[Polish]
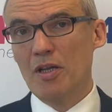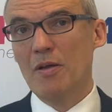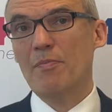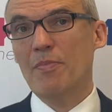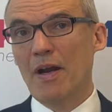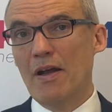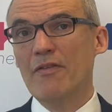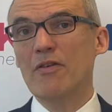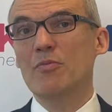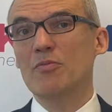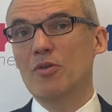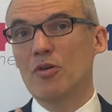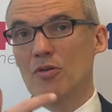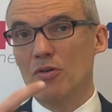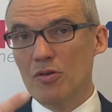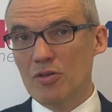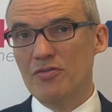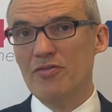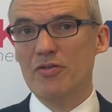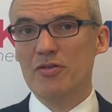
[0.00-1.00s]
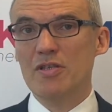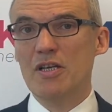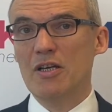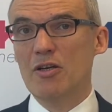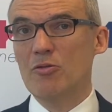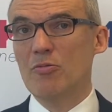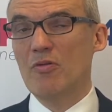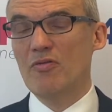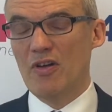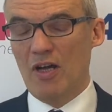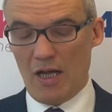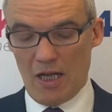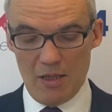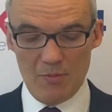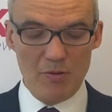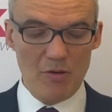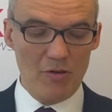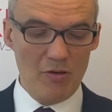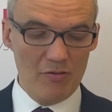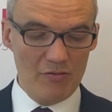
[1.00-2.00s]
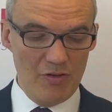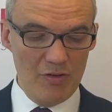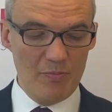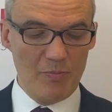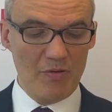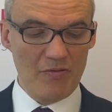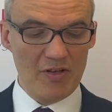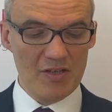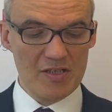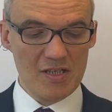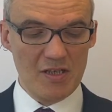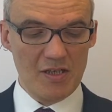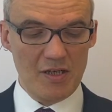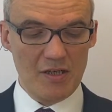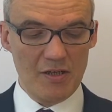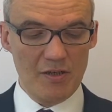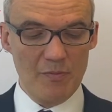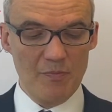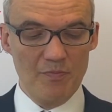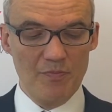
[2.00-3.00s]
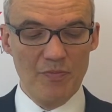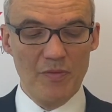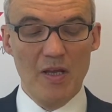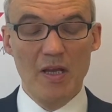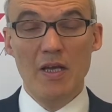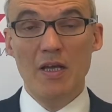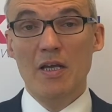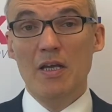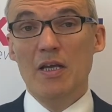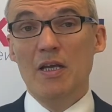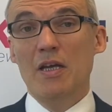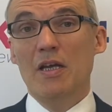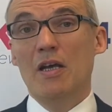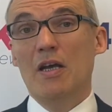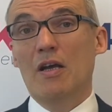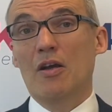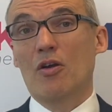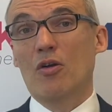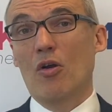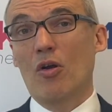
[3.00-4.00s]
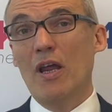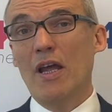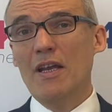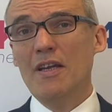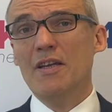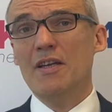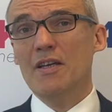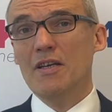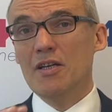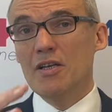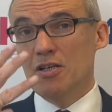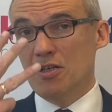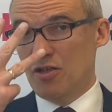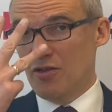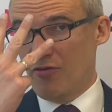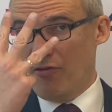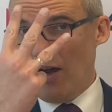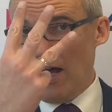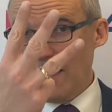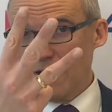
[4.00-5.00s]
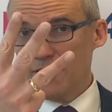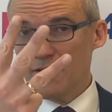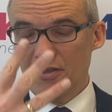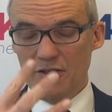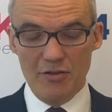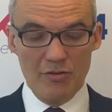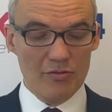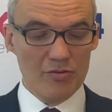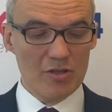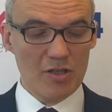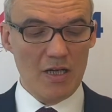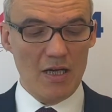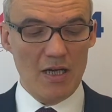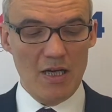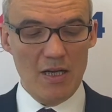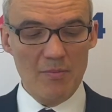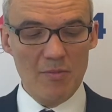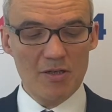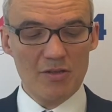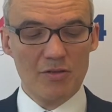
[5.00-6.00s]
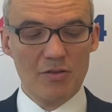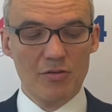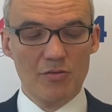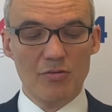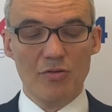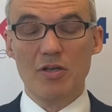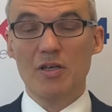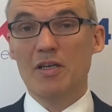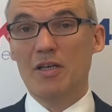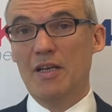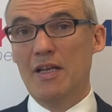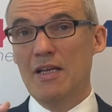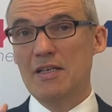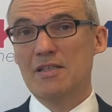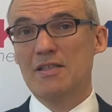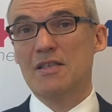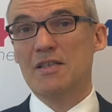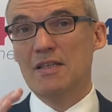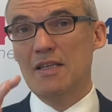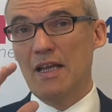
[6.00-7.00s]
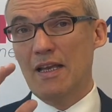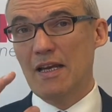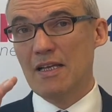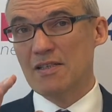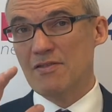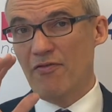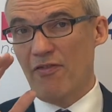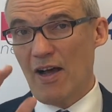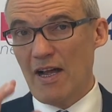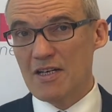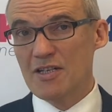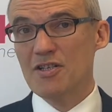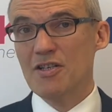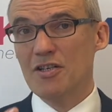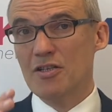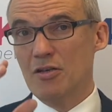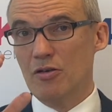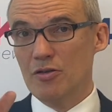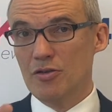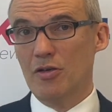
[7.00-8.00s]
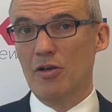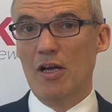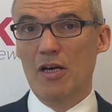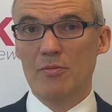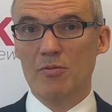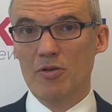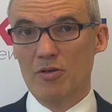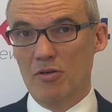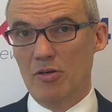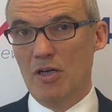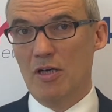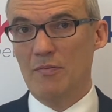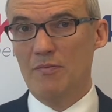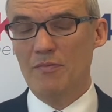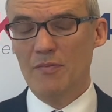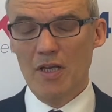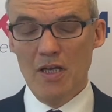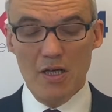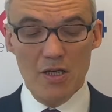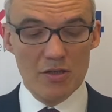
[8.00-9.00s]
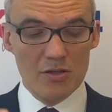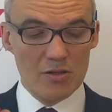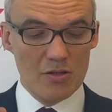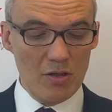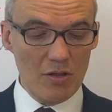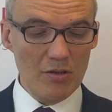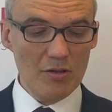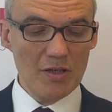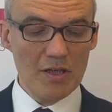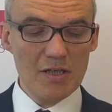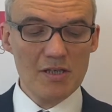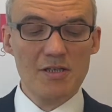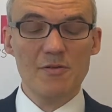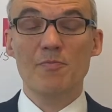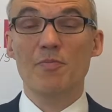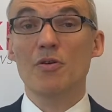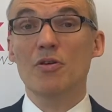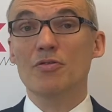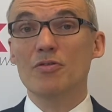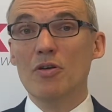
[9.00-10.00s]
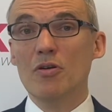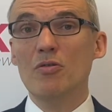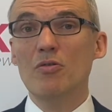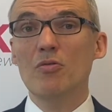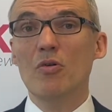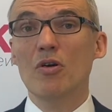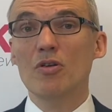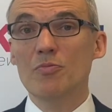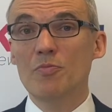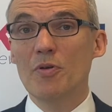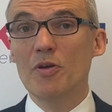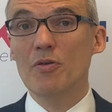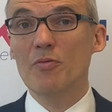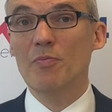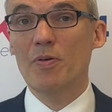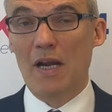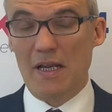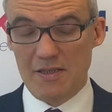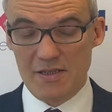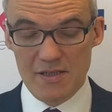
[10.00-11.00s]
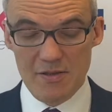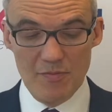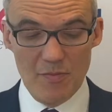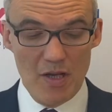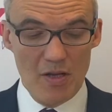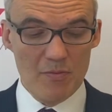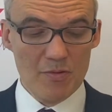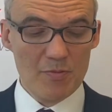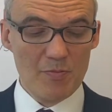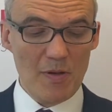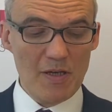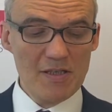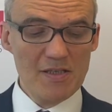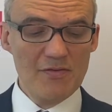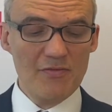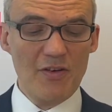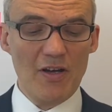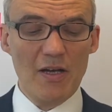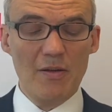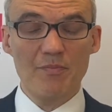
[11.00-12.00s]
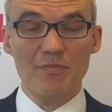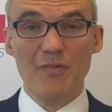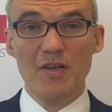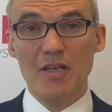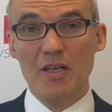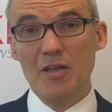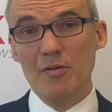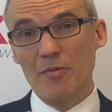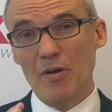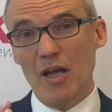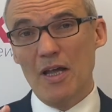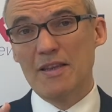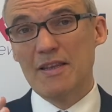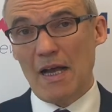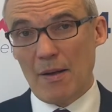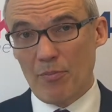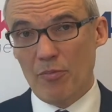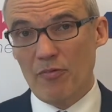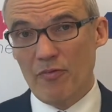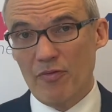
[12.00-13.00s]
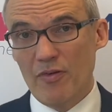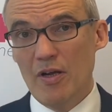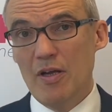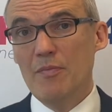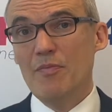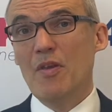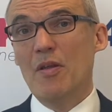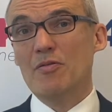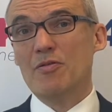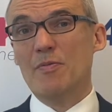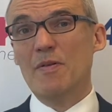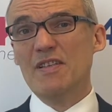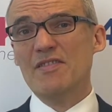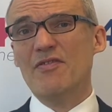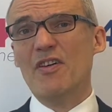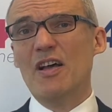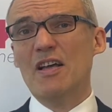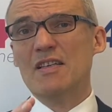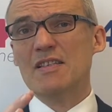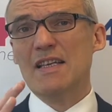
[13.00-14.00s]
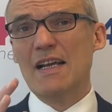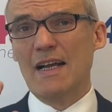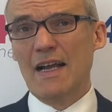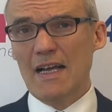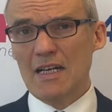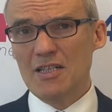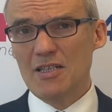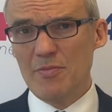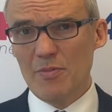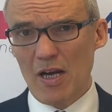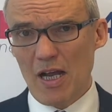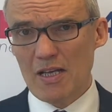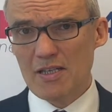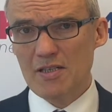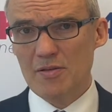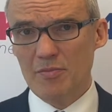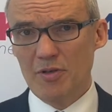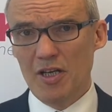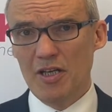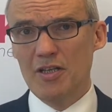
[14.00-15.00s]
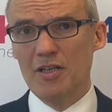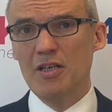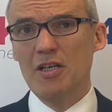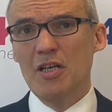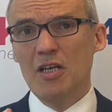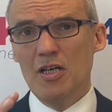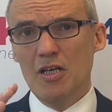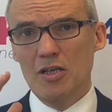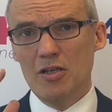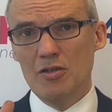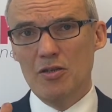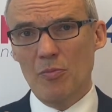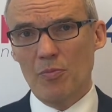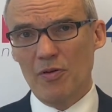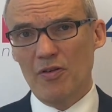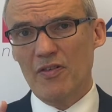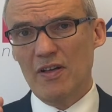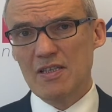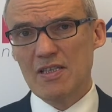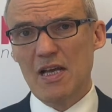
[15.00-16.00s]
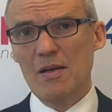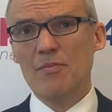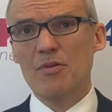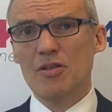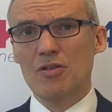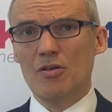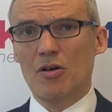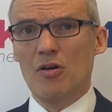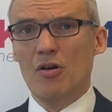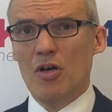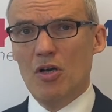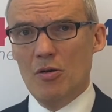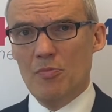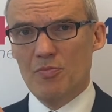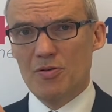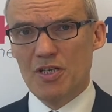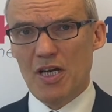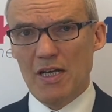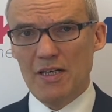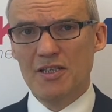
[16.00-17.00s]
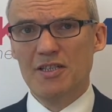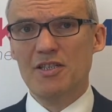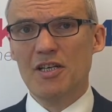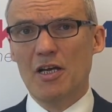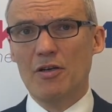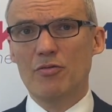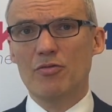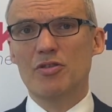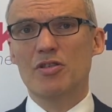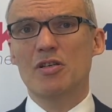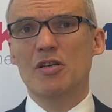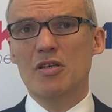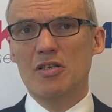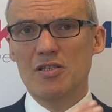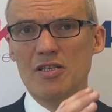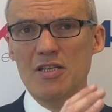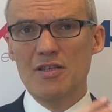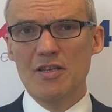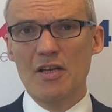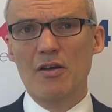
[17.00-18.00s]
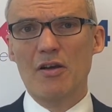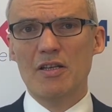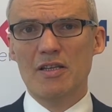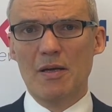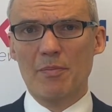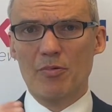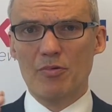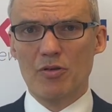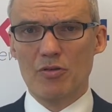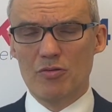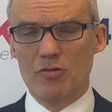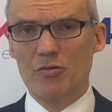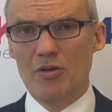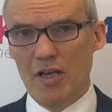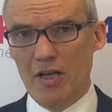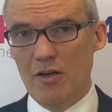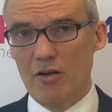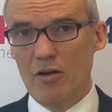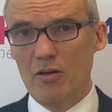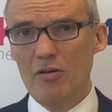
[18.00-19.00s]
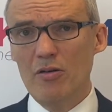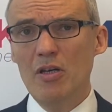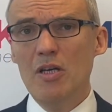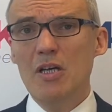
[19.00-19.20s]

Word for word: prawem do rozwiązania umowy albo wypowiedzenia jej. Kolejny, czwarty już element, który jest dla nas ważny, jeśli chodzi o harmonogram, to jest protokół odbioru prac. Proszę Państwa, i etapów. Proszę Państwa, za każdym razem, kiedy y, doprowadzamy do przejścia już z jednego etapu do drugiego,